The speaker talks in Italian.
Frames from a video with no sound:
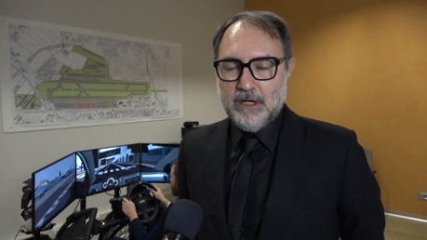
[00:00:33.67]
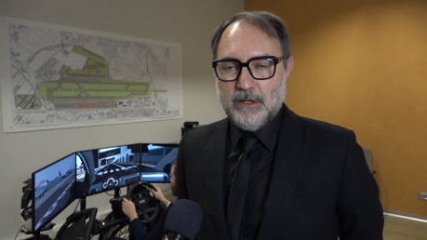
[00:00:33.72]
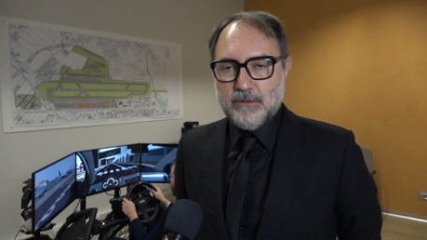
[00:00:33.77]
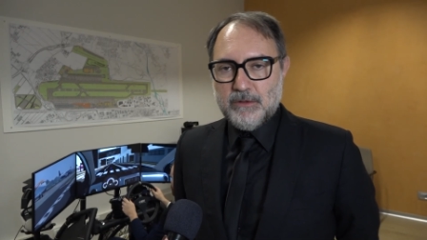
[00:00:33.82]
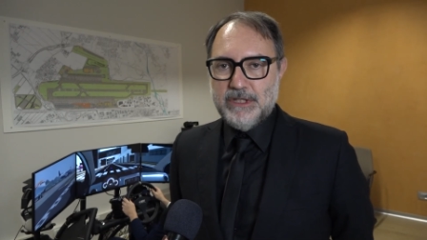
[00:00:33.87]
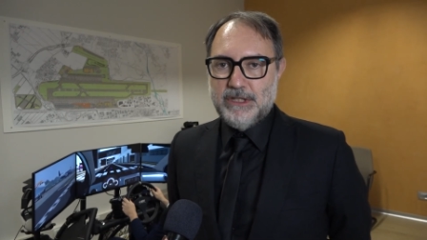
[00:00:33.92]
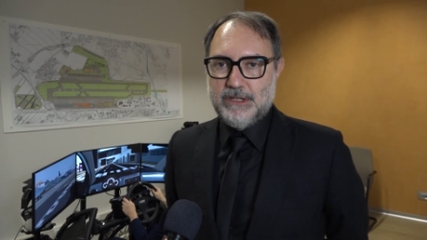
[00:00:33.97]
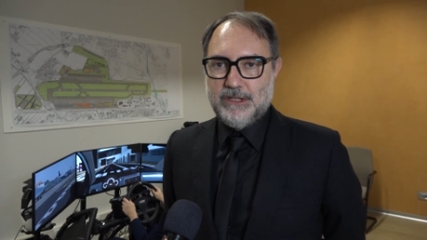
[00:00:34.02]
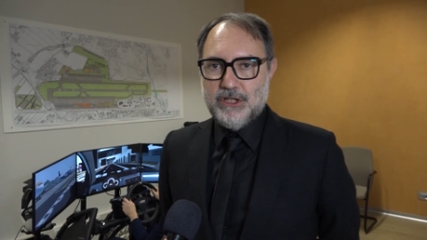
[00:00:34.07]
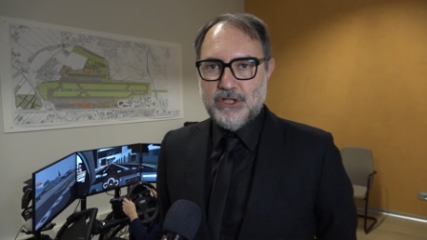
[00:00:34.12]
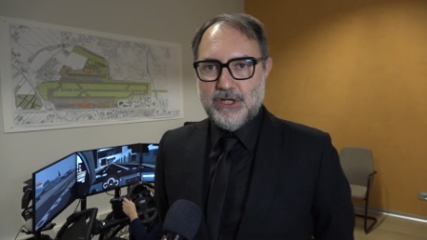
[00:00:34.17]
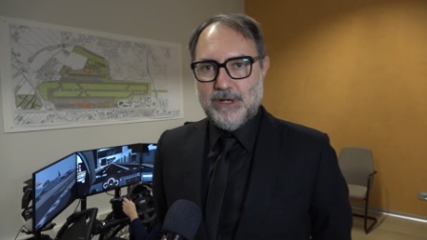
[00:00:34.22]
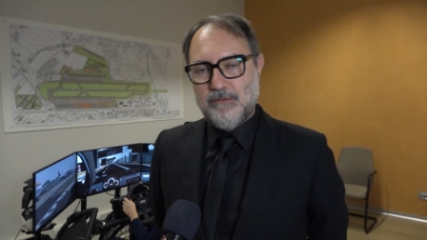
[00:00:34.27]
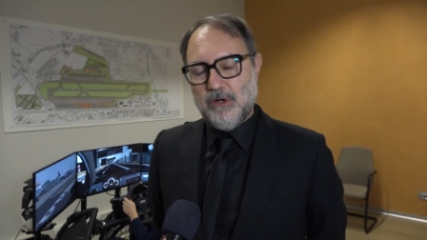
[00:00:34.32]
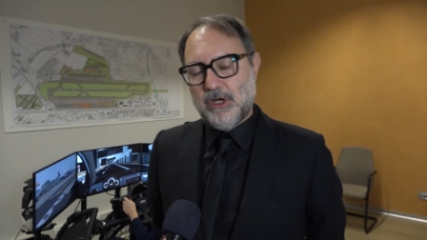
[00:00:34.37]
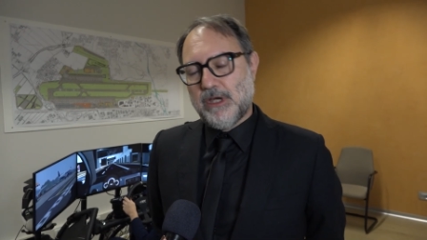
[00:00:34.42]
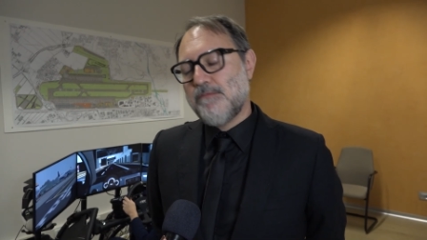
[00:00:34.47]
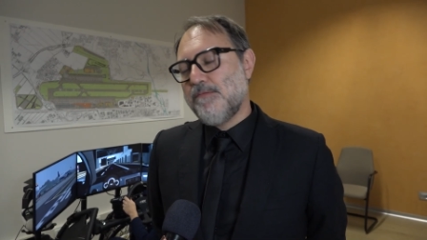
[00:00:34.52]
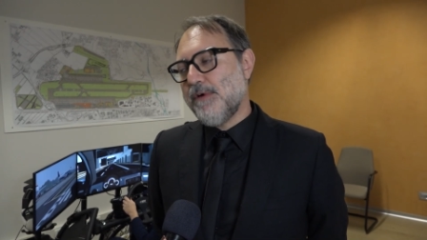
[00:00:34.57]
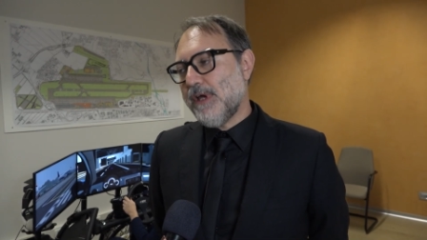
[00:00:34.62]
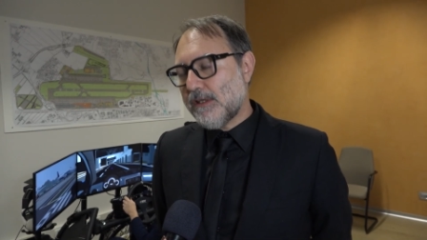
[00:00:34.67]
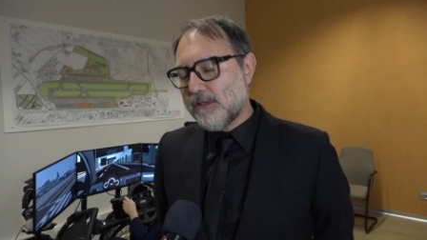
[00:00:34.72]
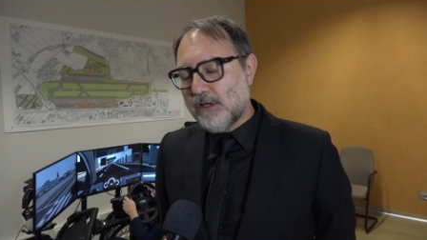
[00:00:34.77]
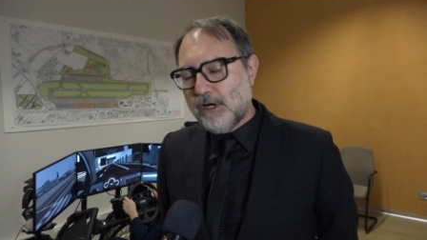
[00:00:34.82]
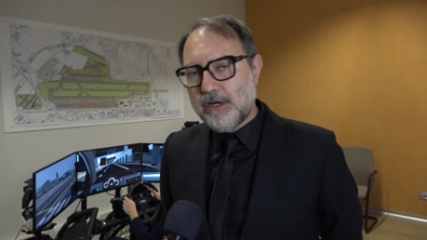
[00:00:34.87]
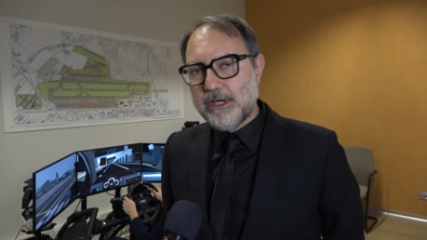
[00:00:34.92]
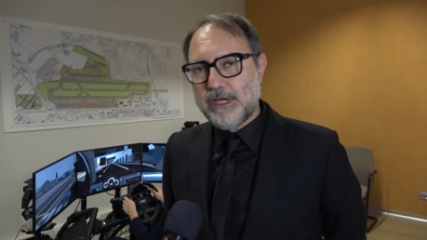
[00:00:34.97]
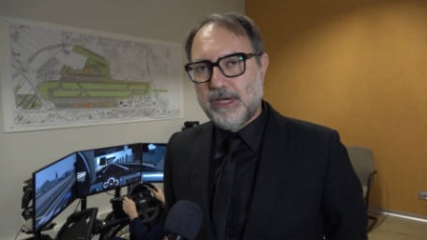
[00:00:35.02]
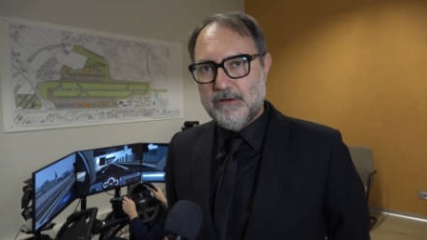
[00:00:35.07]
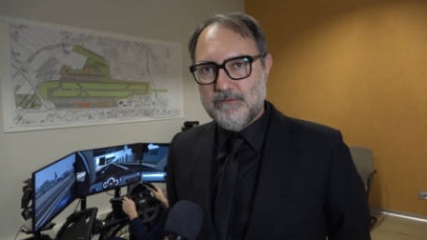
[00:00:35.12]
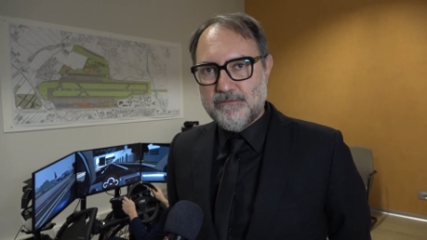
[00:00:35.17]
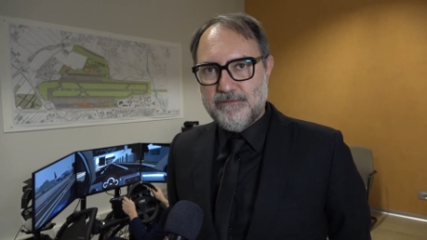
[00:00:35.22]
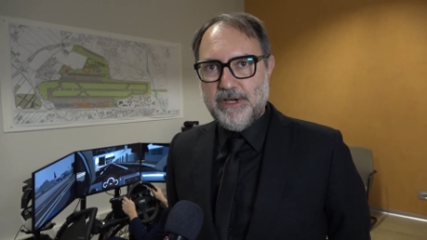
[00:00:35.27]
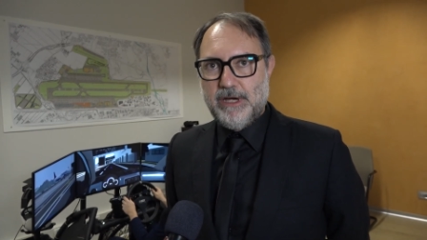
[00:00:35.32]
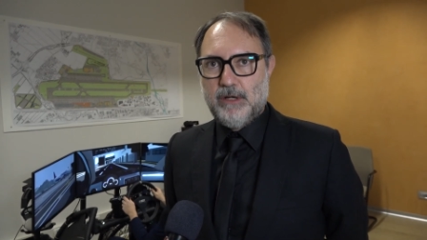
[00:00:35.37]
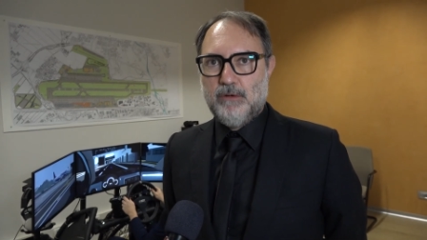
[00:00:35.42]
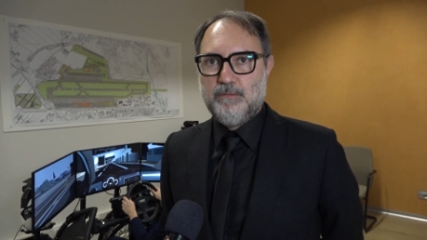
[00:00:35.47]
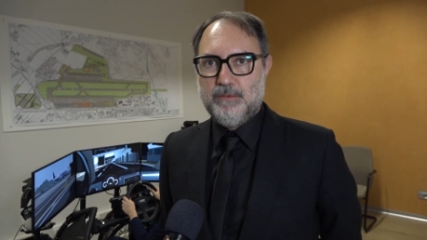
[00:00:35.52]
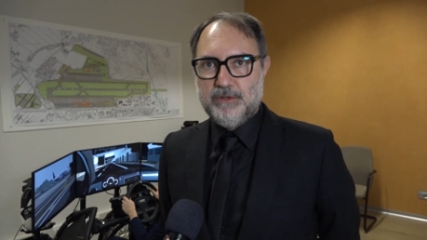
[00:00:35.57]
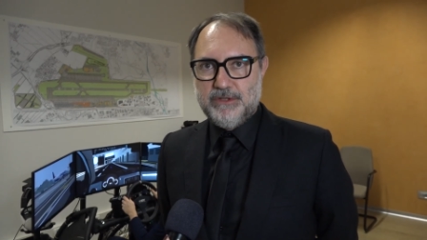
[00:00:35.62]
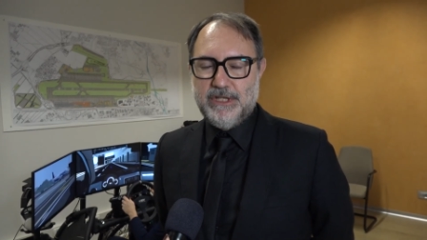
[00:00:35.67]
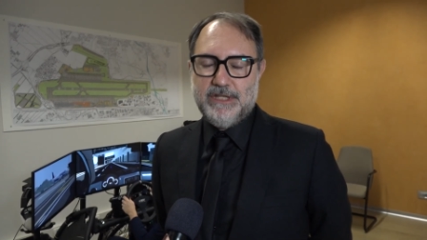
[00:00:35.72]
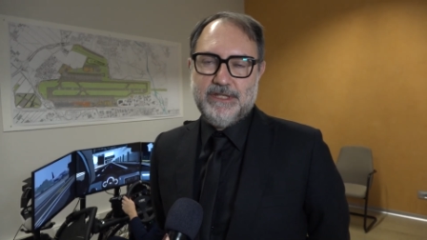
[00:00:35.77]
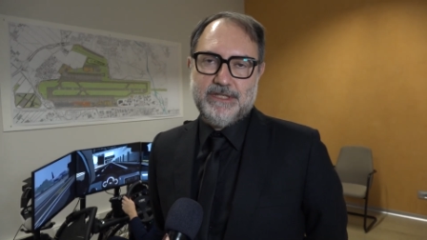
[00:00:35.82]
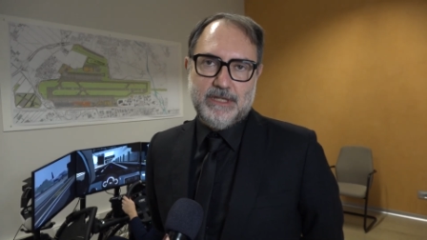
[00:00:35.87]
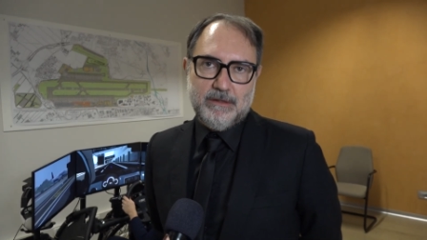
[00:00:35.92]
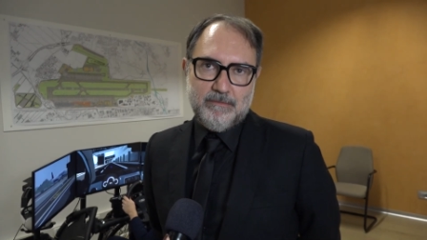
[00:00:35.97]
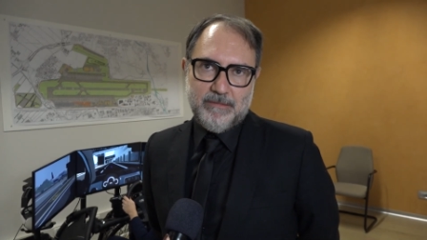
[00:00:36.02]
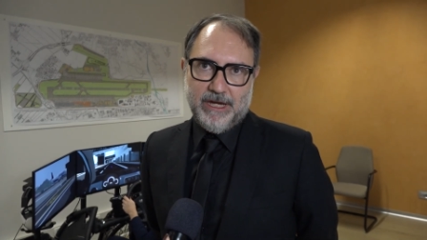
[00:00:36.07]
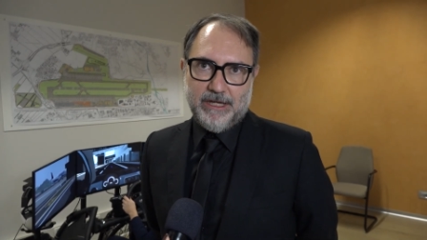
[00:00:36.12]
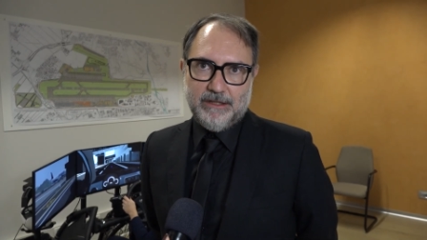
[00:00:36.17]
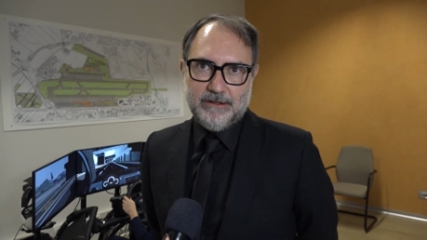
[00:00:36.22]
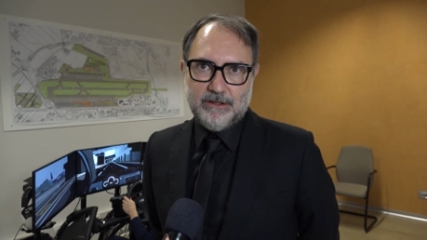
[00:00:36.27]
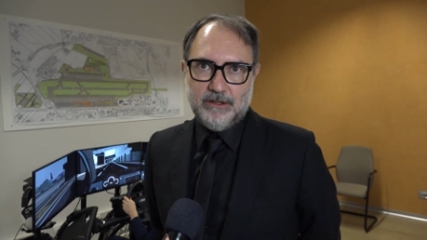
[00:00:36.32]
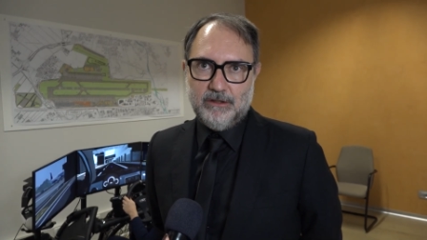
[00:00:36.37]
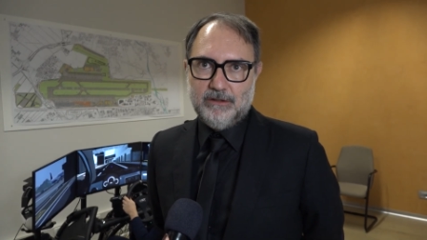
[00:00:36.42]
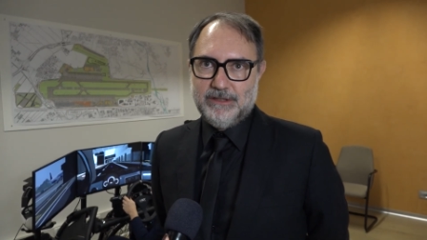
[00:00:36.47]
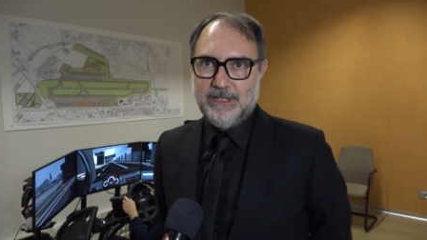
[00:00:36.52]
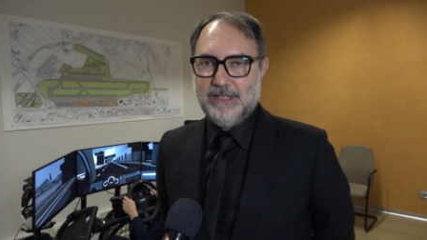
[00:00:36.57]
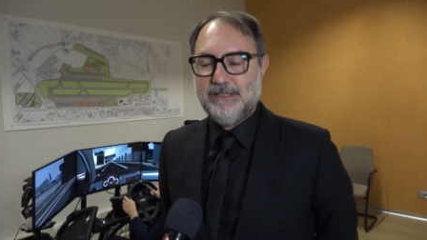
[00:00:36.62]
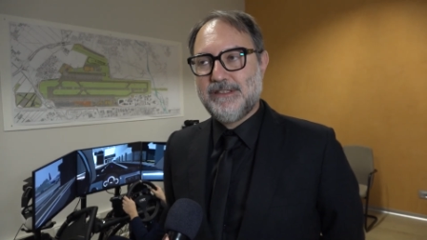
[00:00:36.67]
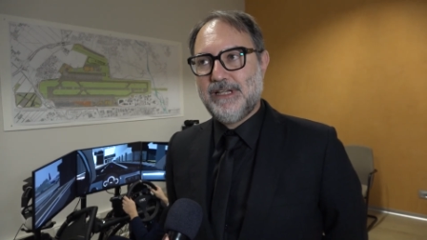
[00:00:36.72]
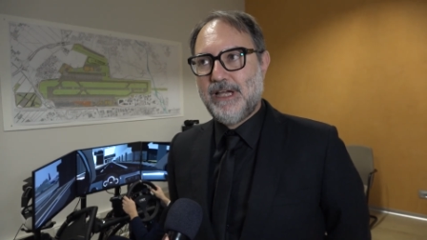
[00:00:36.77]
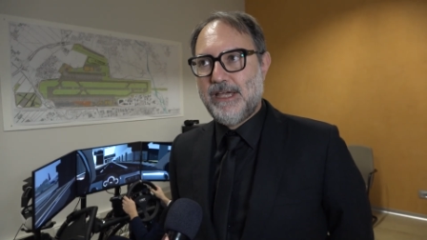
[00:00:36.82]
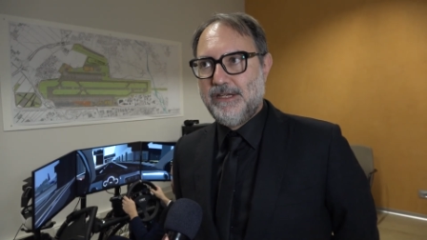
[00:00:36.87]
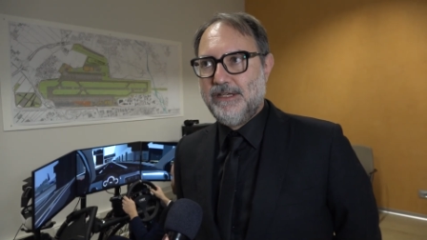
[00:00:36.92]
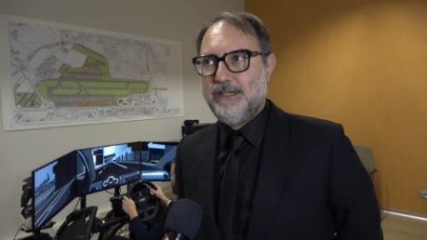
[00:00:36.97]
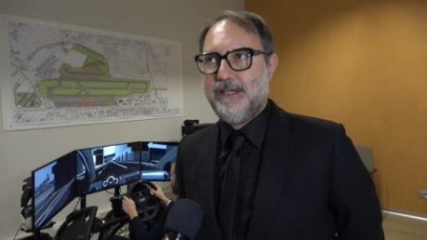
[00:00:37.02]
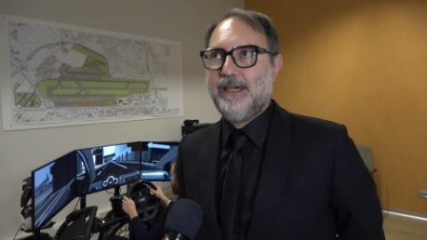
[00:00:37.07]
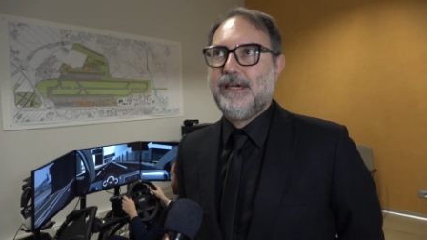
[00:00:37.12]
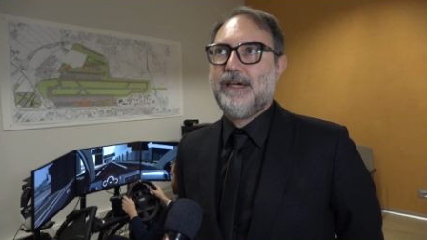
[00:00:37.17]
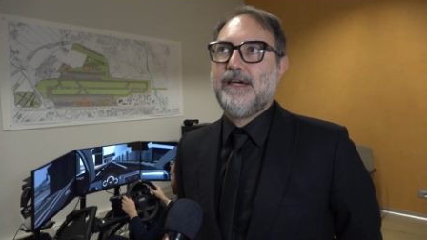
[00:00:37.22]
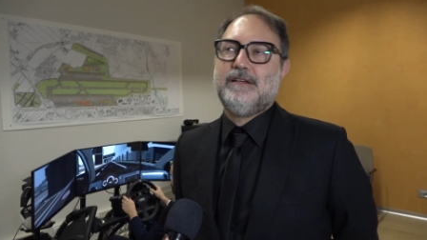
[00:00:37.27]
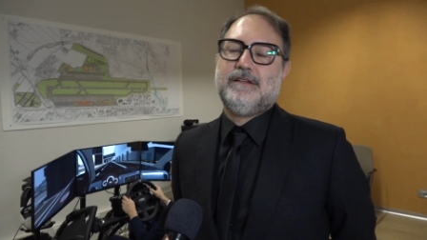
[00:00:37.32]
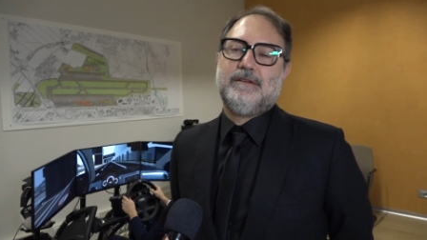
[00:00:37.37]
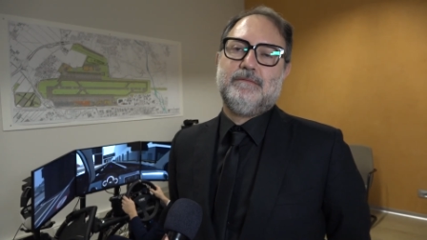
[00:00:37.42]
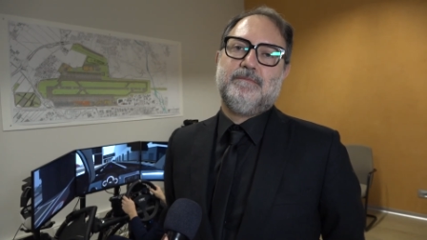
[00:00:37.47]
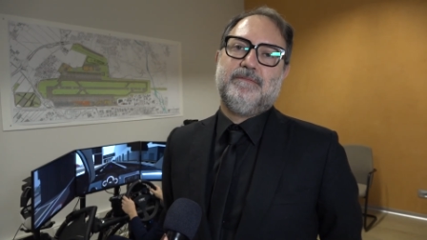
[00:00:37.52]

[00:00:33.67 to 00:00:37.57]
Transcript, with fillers: Quindi diciamo che per noi è un vero potenziamento del training